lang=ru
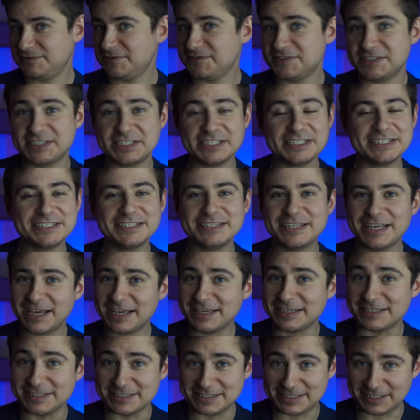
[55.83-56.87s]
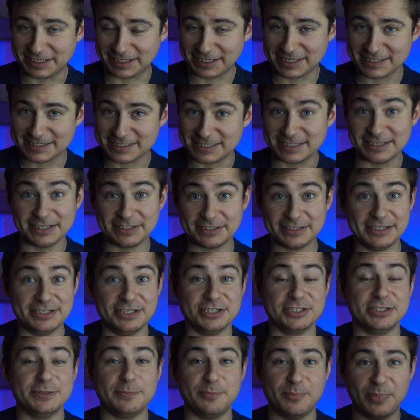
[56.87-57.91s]
всегда интересно, иногда
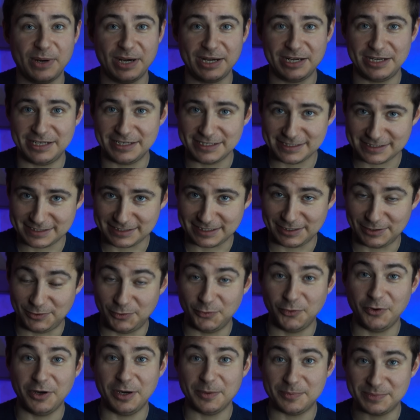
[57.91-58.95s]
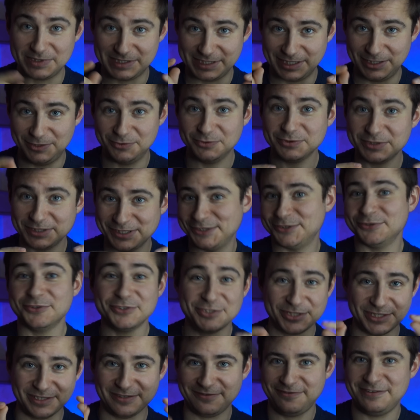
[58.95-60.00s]
даже полезно, но абсолютно
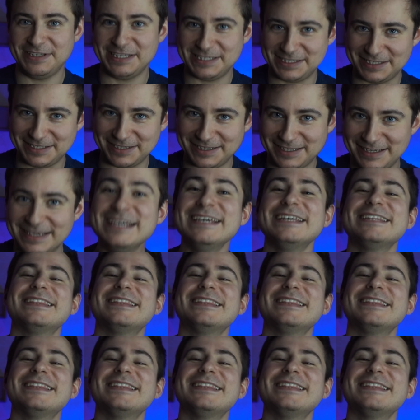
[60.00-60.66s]
точно весело.